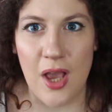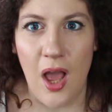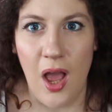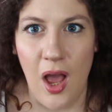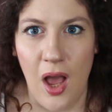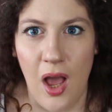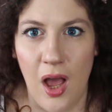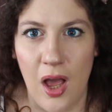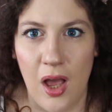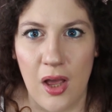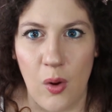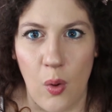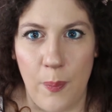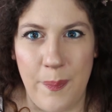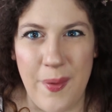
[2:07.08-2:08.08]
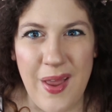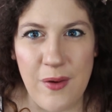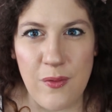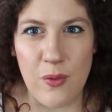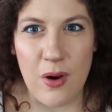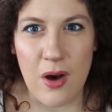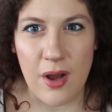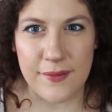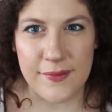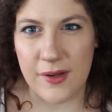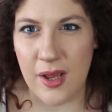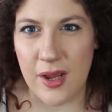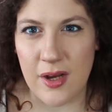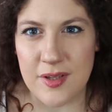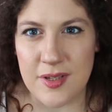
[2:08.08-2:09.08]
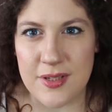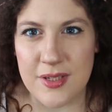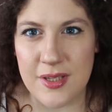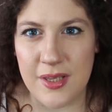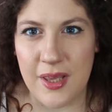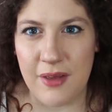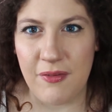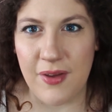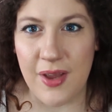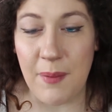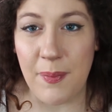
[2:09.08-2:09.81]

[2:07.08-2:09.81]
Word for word: ah, open world che cosa significa e